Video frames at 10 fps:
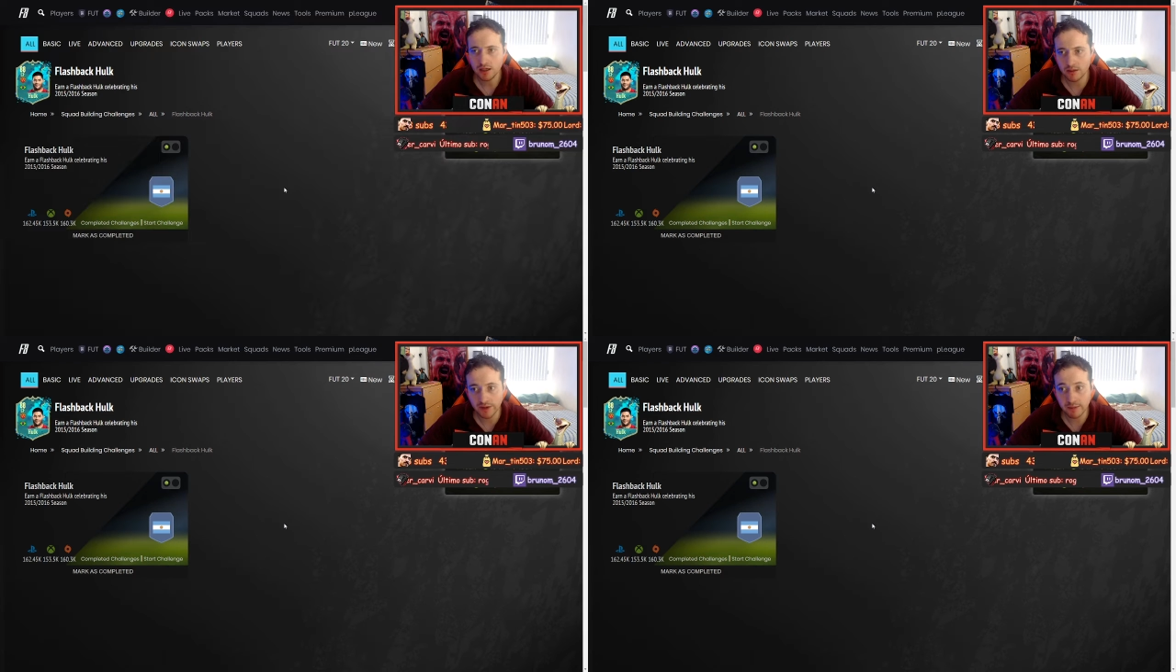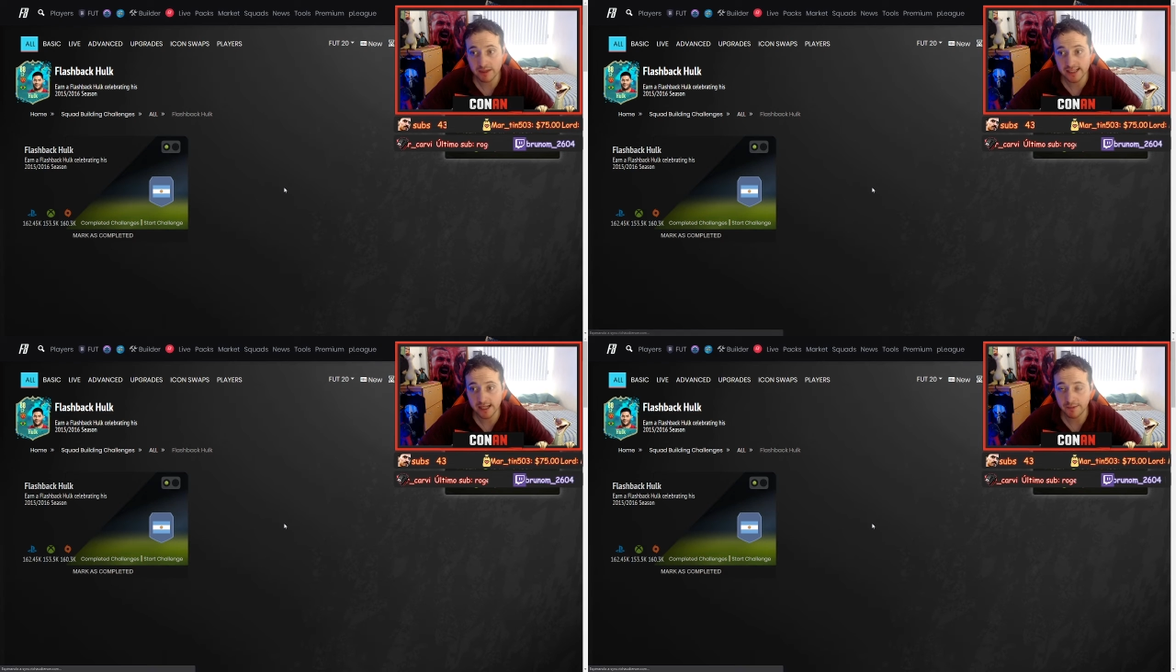Y bien,
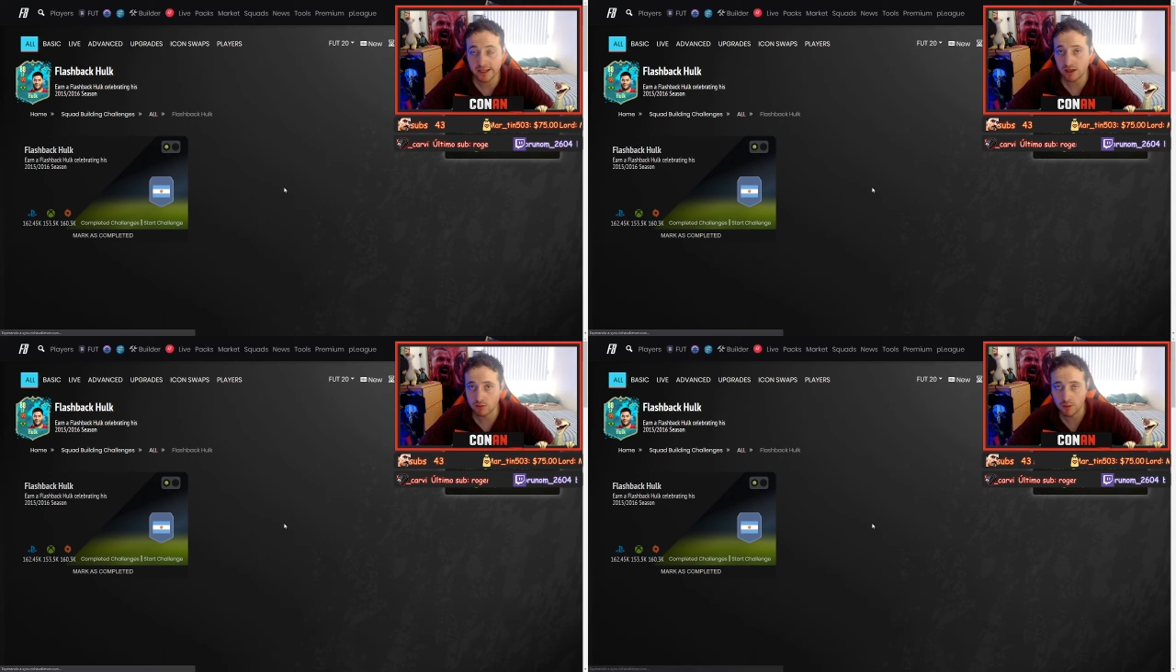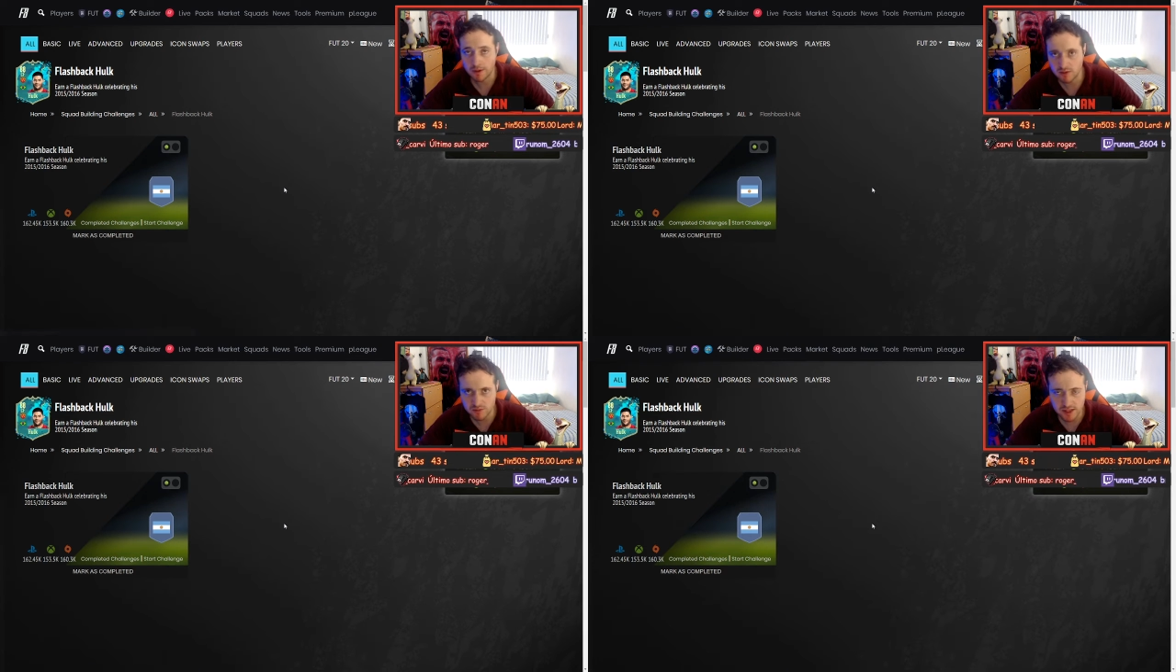básicamente como
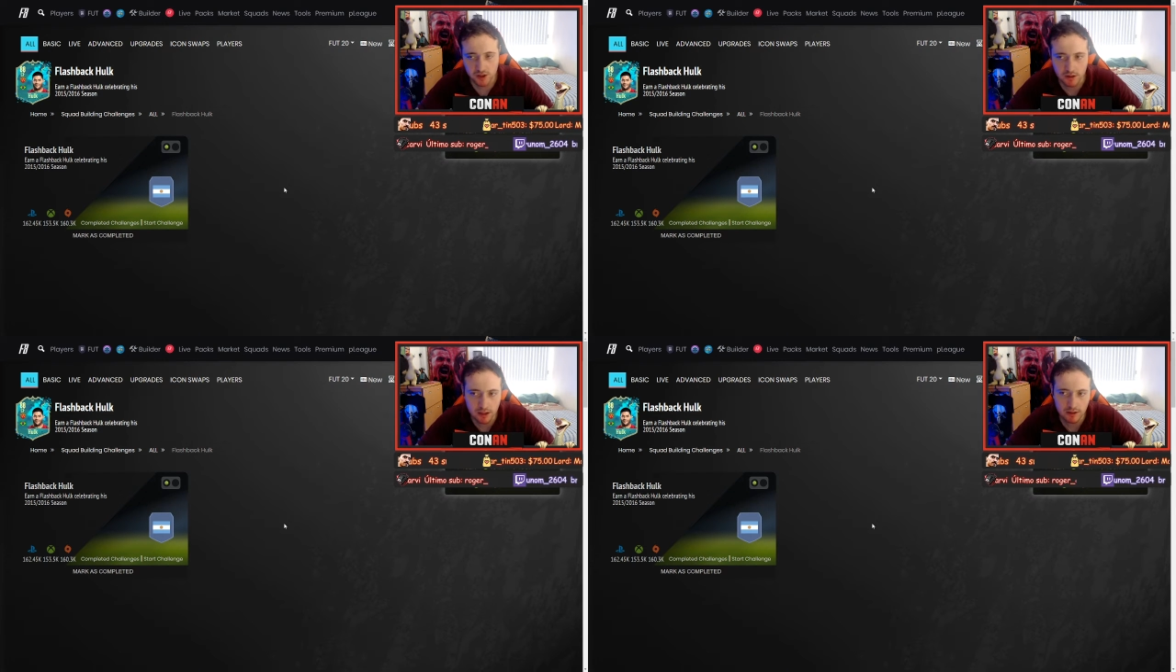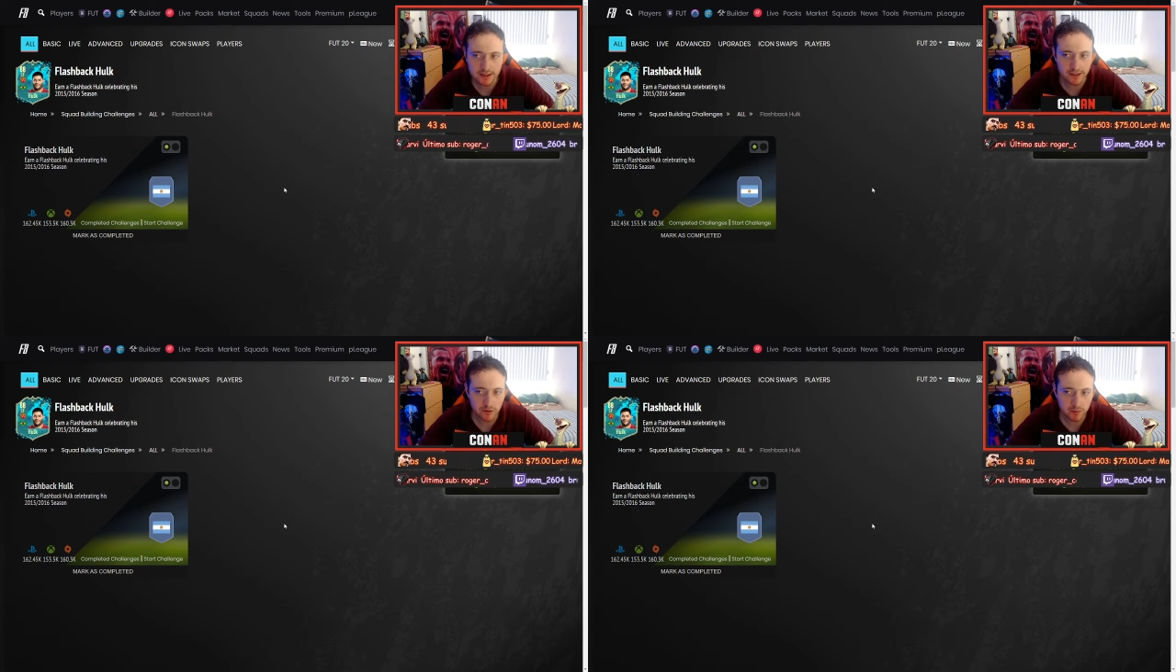habíamos mencionado
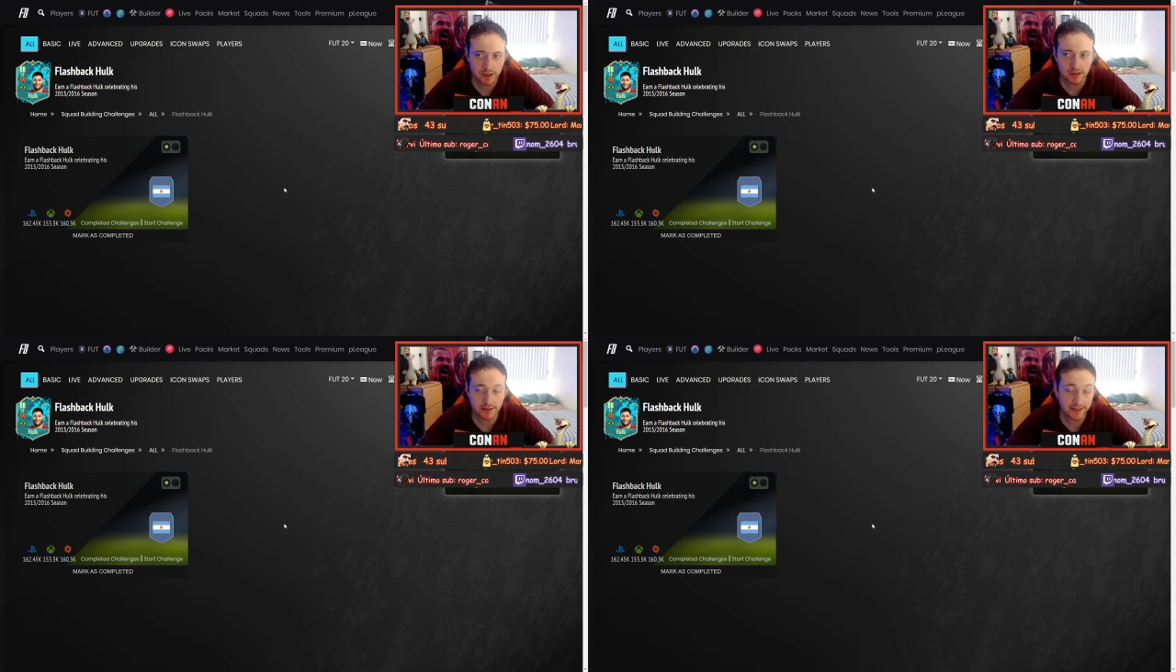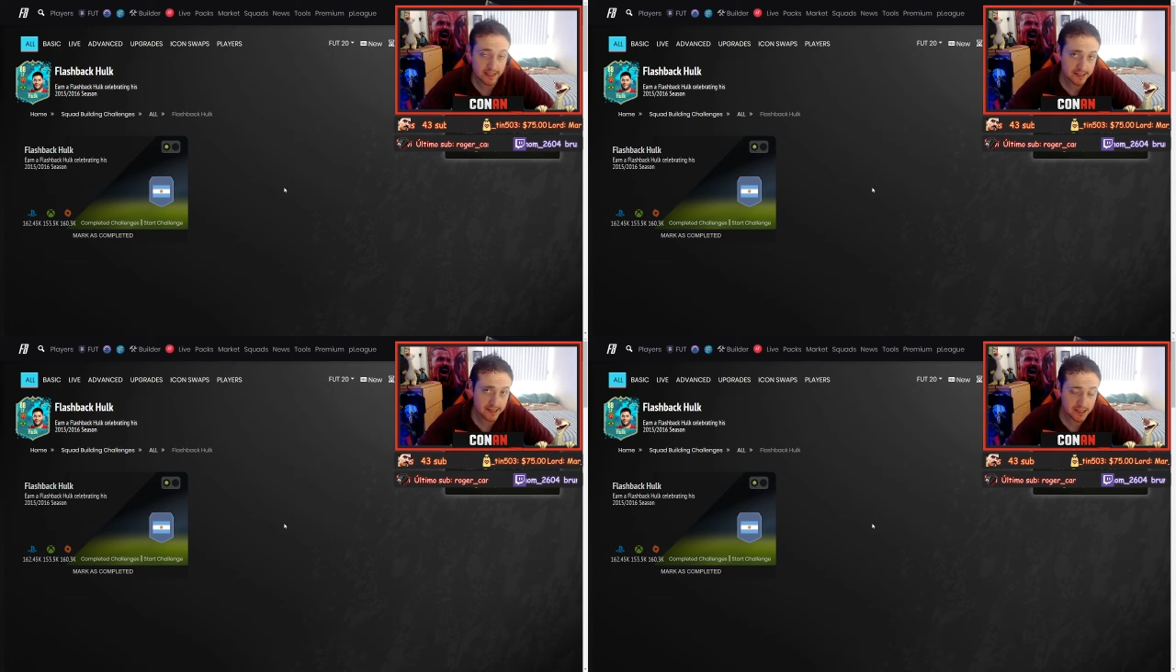anteriormente,
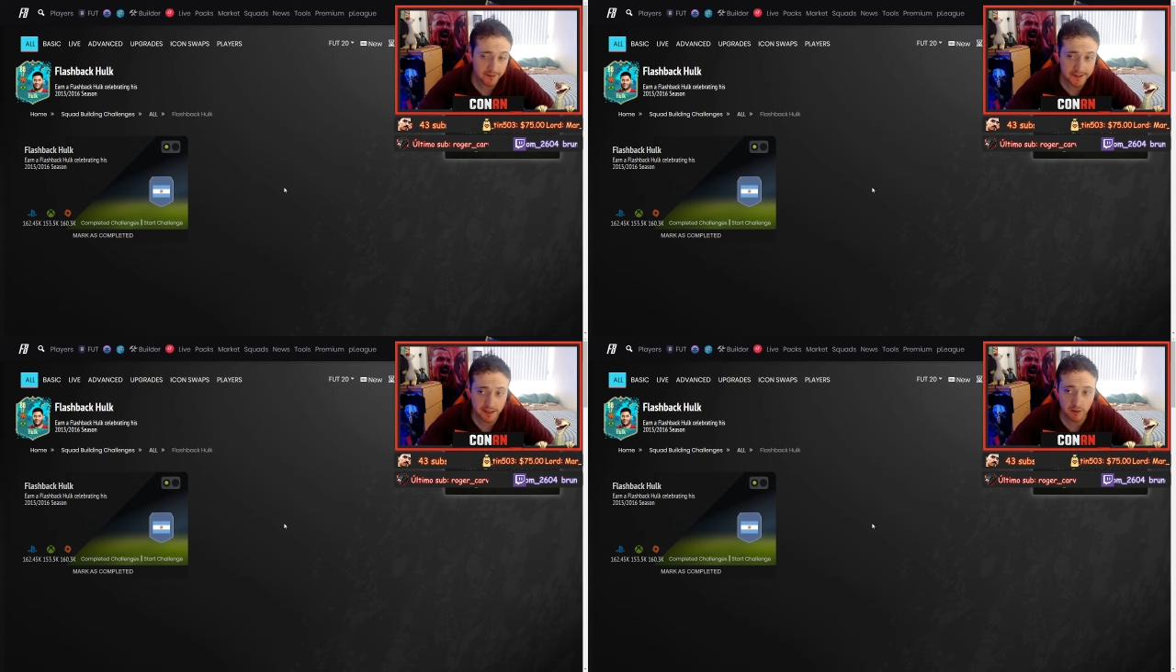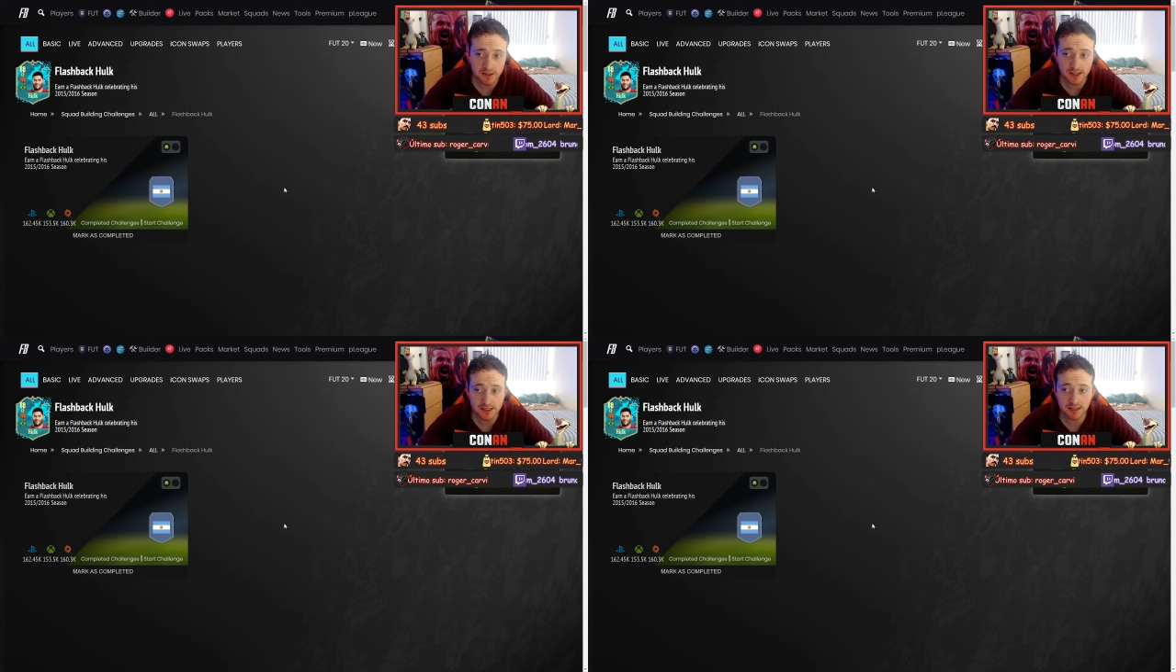este CDC cuesta